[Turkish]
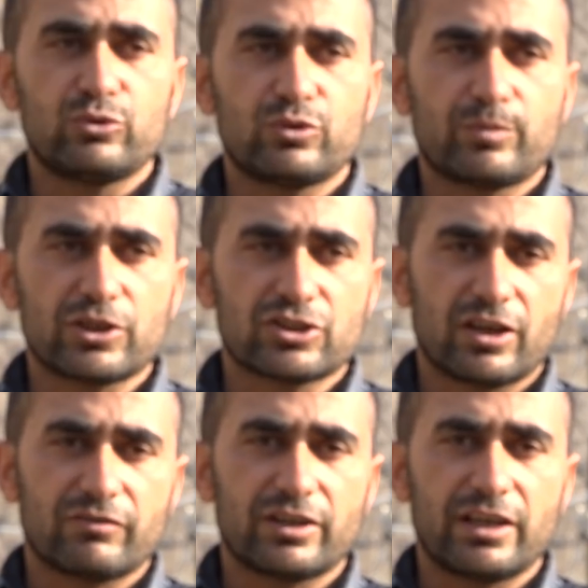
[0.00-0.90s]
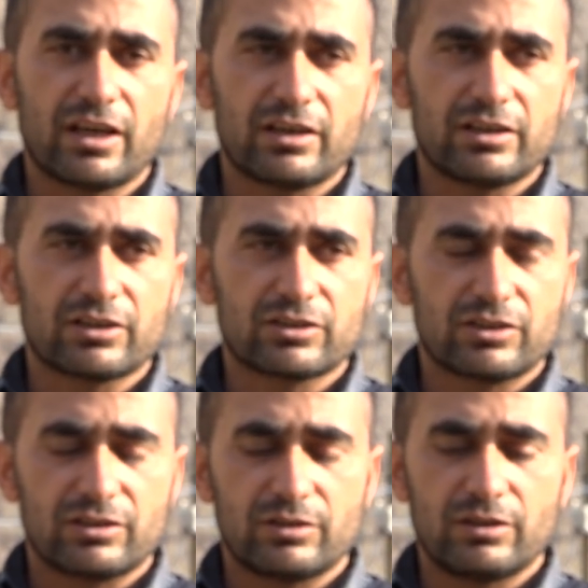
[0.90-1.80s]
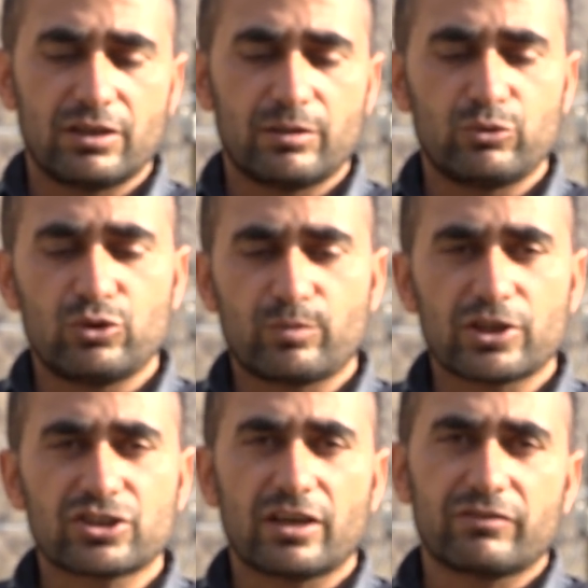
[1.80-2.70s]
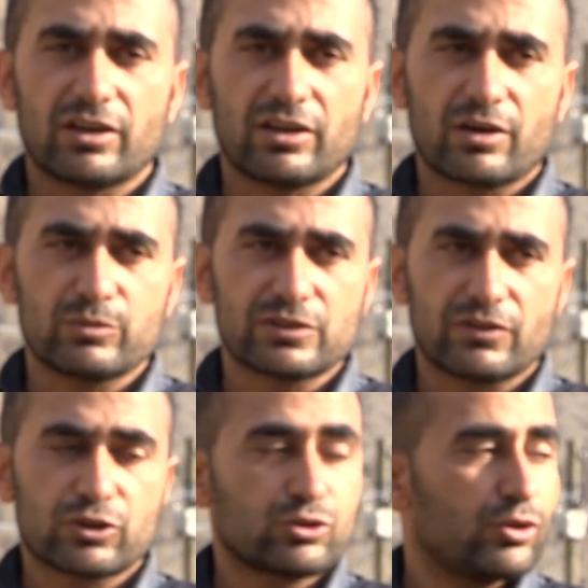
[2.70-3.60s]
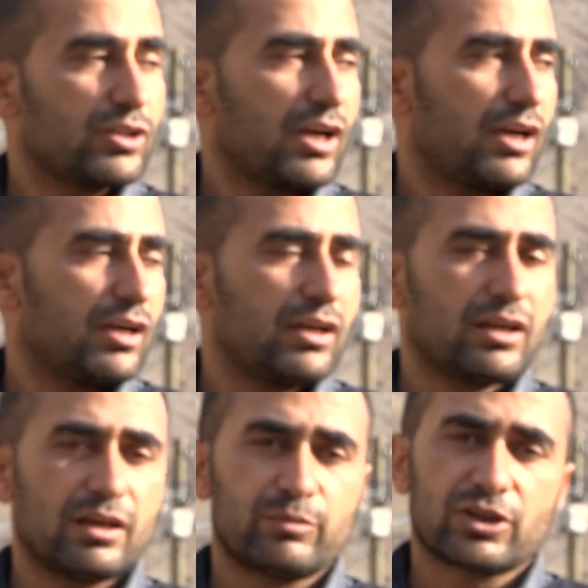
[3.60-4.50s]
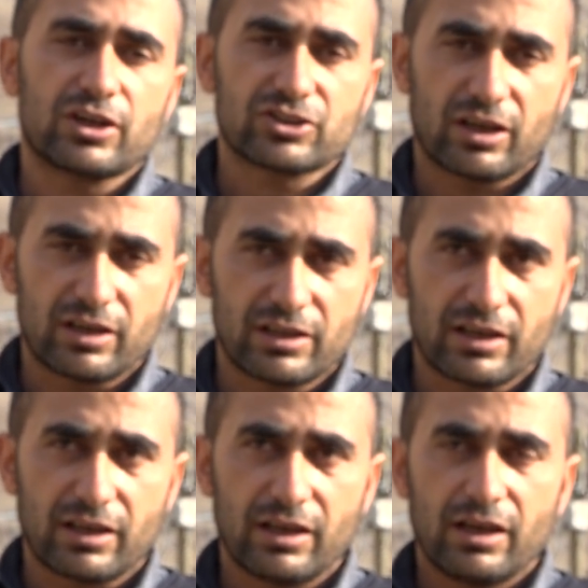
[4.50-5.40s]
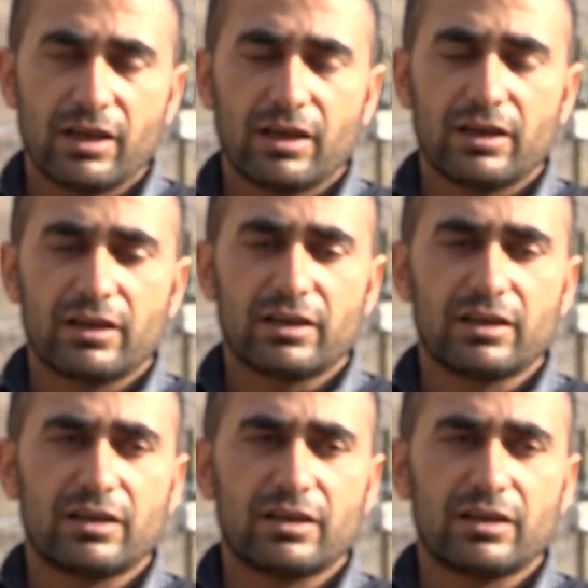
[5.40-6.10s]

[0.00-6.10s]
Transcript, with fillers: Büyükbaş hayvan, yerli ırk e, büyükbaş hayvanlarımız var. Köyde e, birkaç hanede e,